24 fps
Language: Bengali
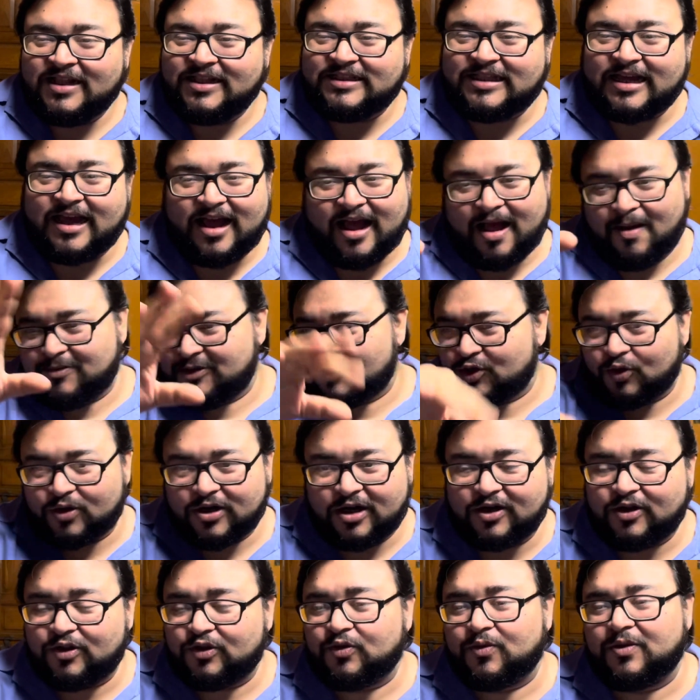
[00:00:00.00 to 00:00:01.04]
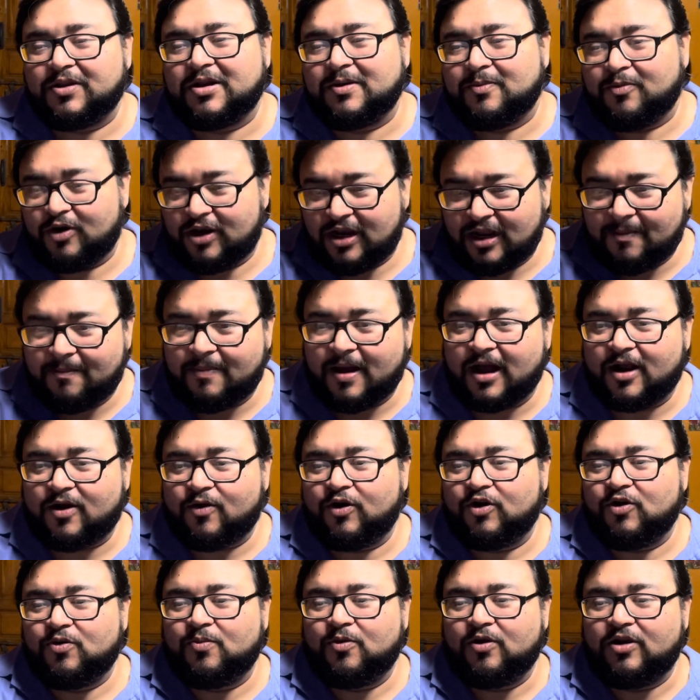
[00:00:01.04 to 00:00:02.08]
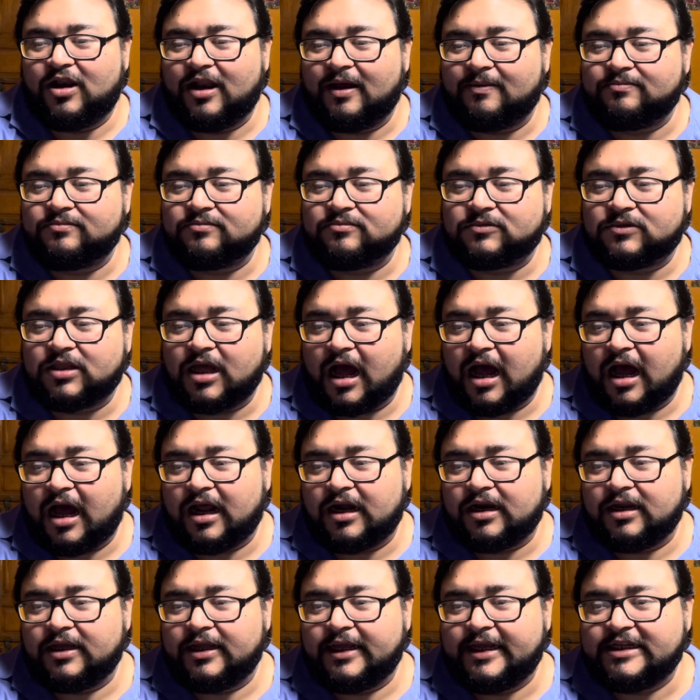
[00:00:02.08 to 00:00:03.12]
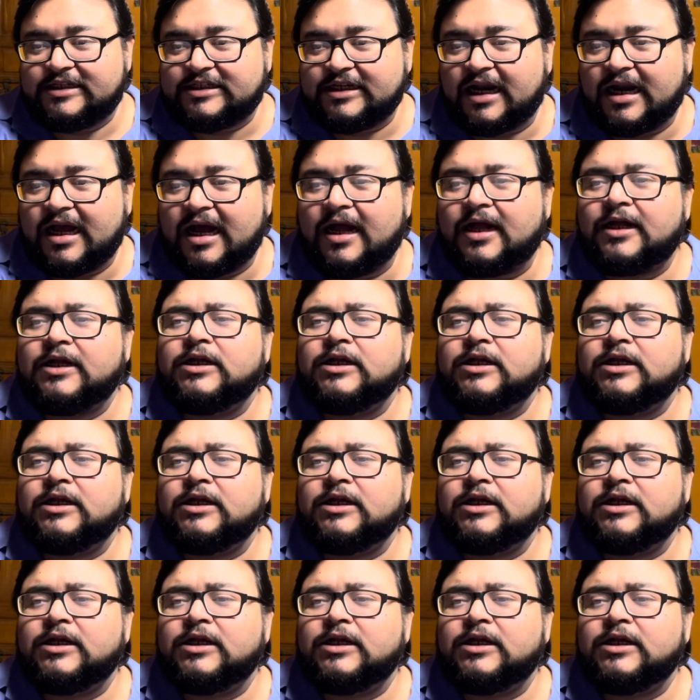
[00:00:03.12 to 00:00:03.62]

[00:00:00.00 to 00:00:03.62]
তা আমি টোটালটাও তোমাদের বললাম ভাগ করেও বললাম আর এছাড়া